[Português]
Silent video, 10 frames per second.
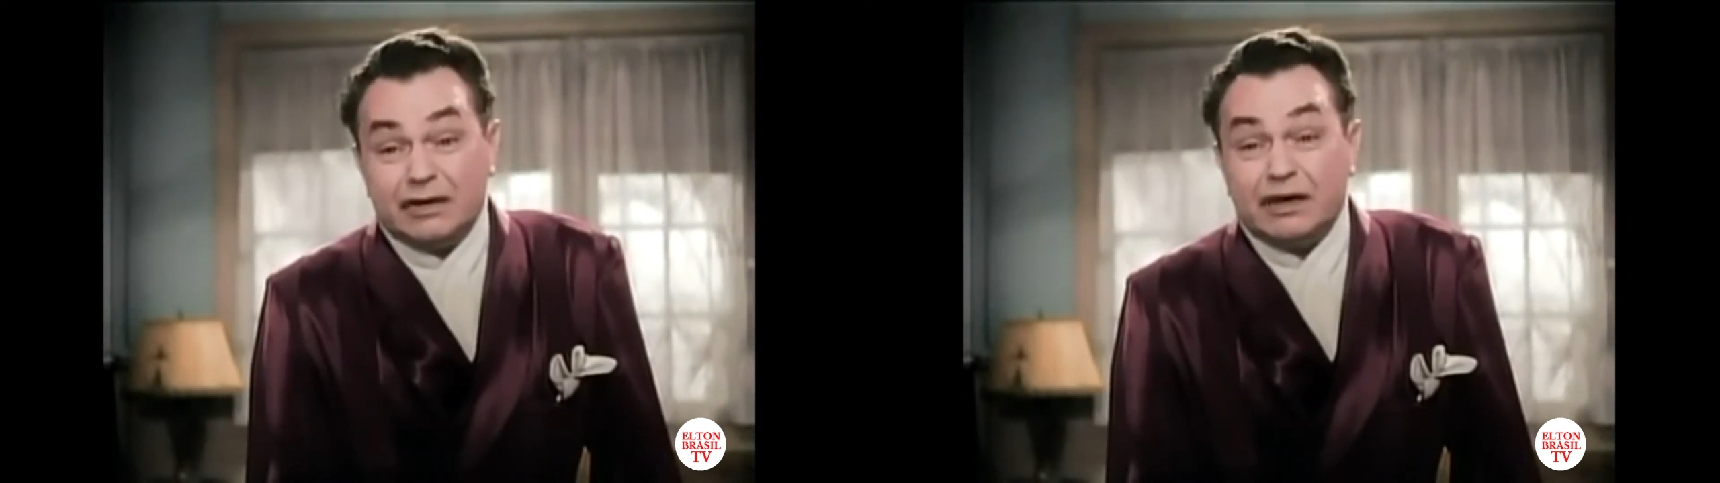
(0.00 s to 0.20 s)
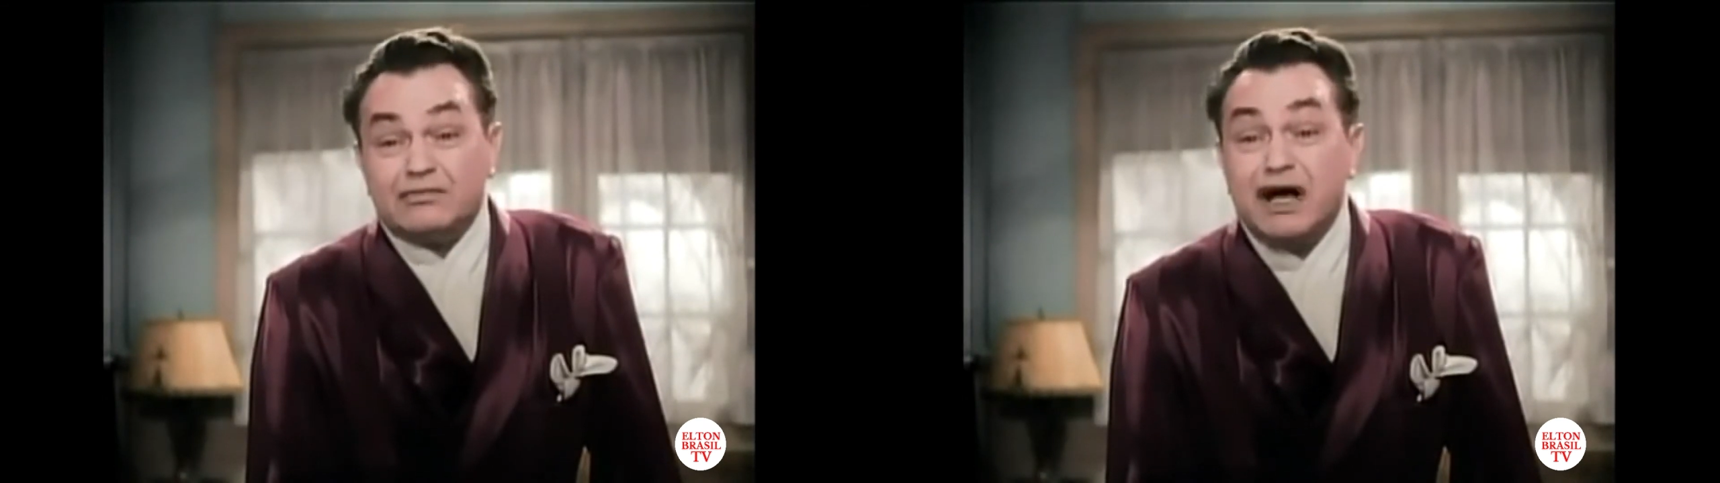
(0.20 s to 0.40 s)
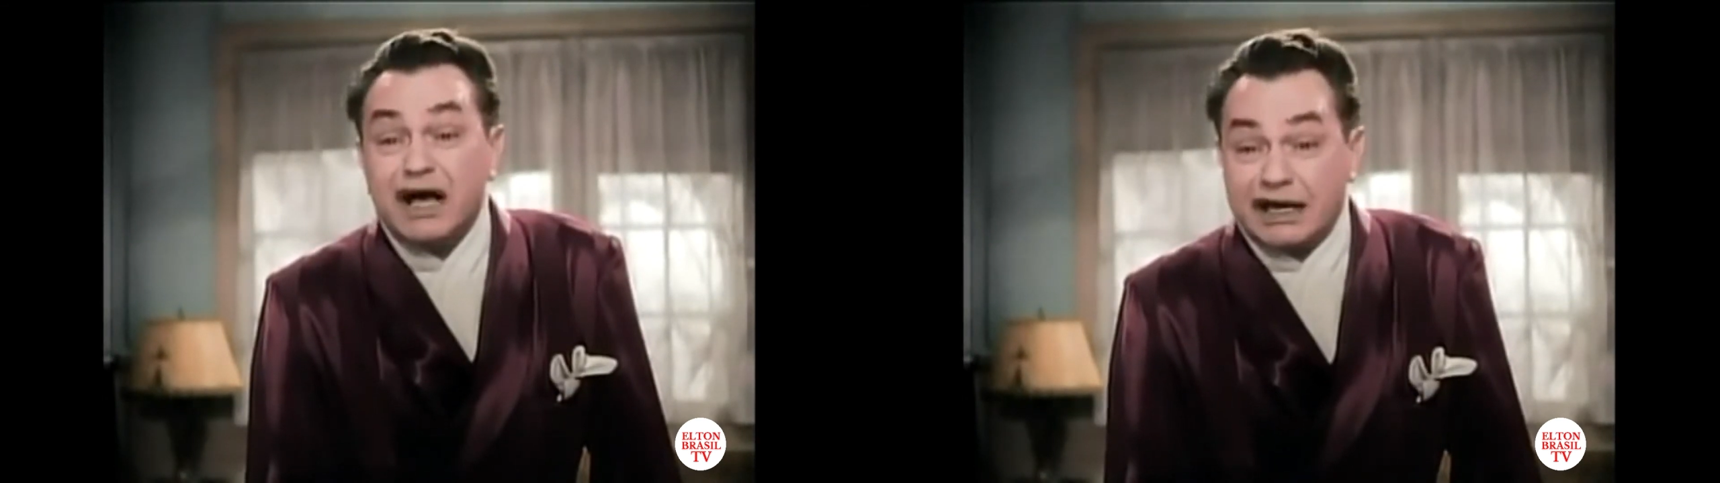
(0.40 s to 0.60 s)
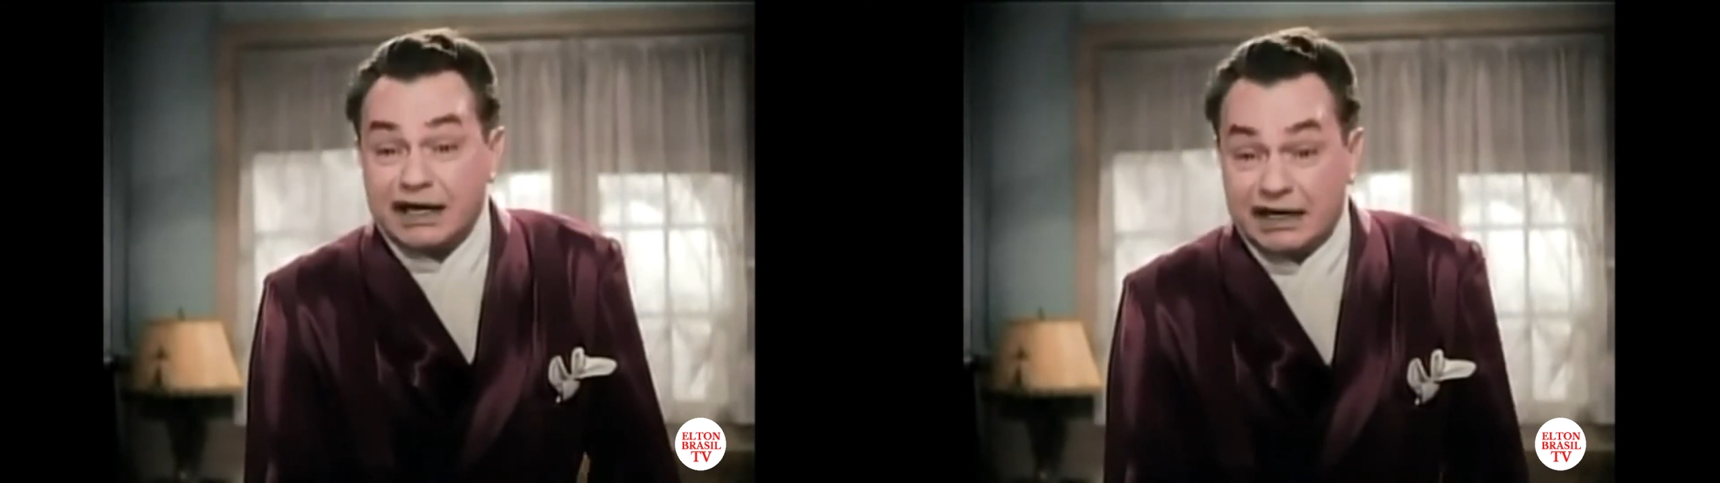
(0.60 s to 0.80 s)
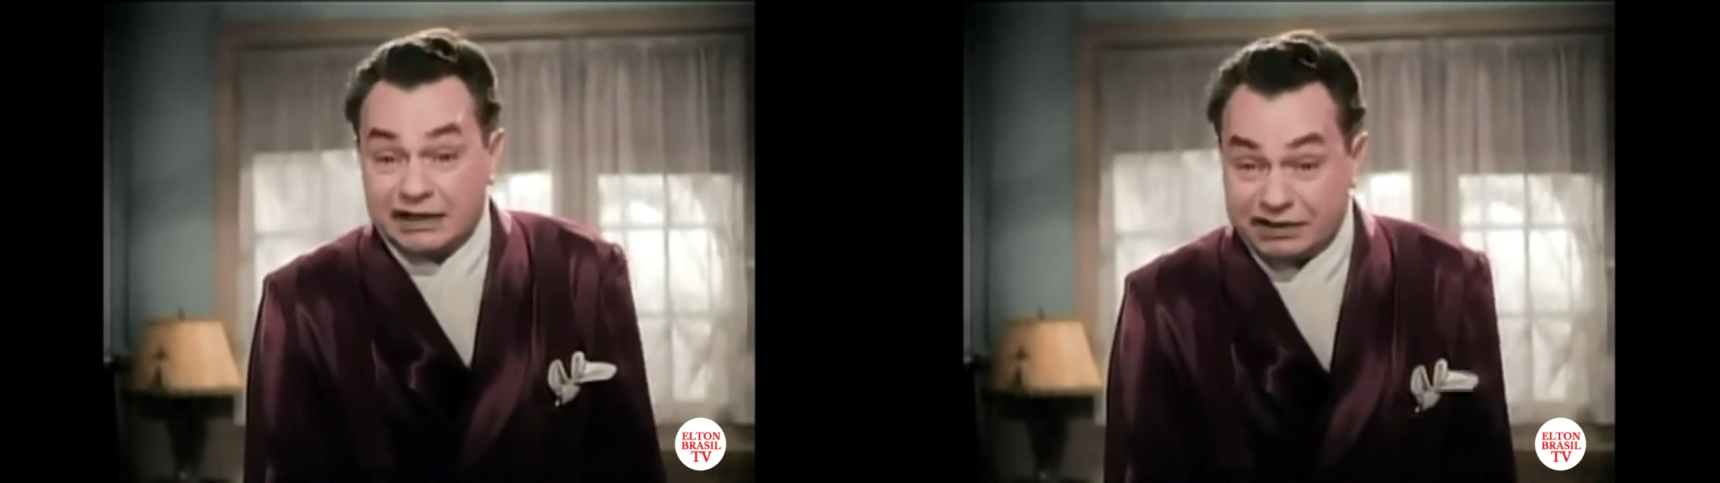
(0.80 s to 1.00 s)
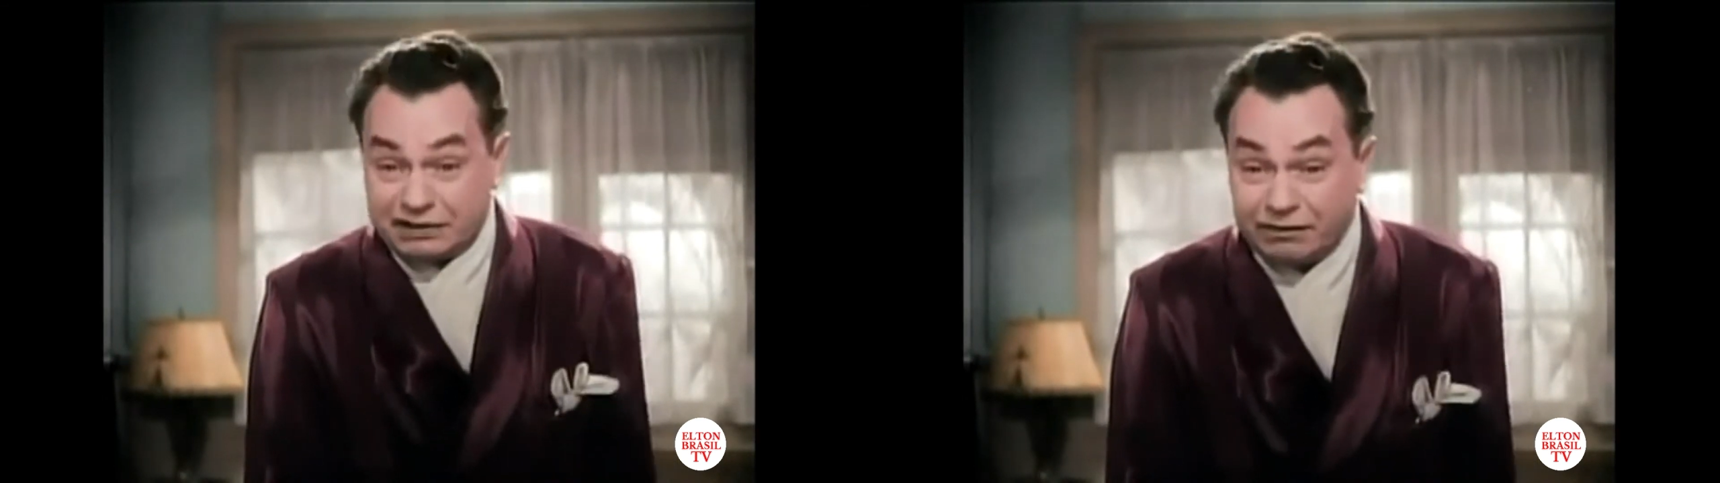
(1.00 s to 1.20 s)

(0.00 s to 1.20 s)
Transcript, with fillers: Vocês serão meus